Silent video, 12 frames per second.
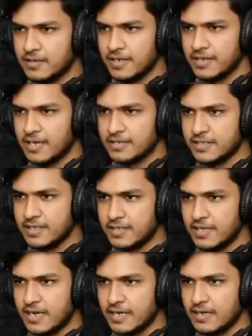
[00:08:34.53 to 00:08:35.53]
देन यहाँ से
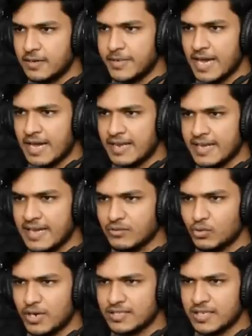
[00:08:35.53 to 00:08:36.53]
ये इधर आएगा अभी आना
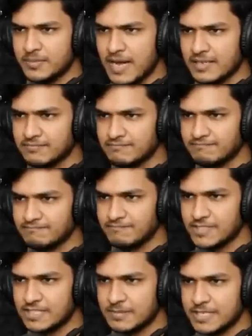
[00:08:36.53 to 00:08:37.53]
यार थोड़ा सा ही बाग
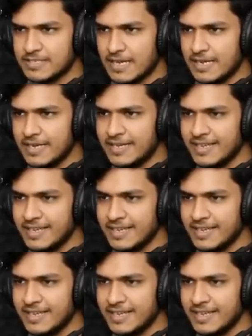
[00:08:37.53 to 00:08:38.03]
अभी साले